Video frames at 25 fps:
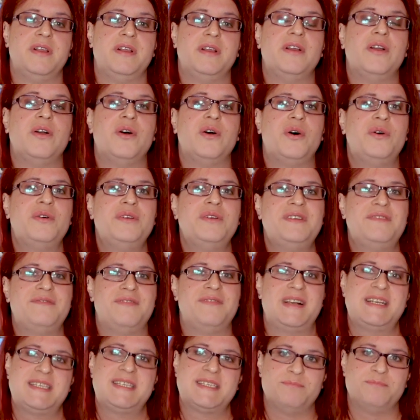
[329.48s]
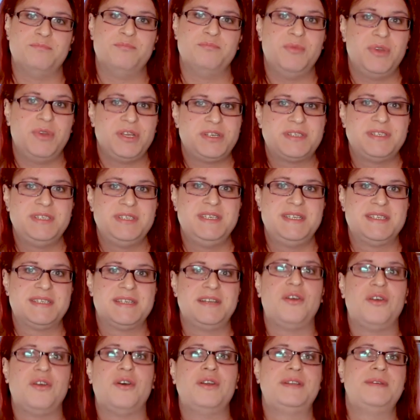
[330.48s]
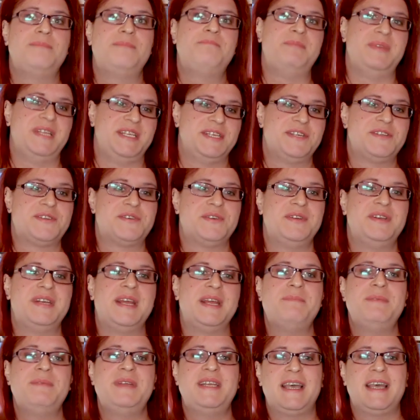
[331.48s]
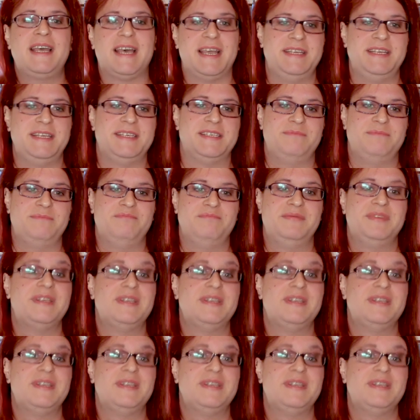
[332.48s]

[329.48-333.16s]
Und was möchten diese Leute bitteschön damit erreichen?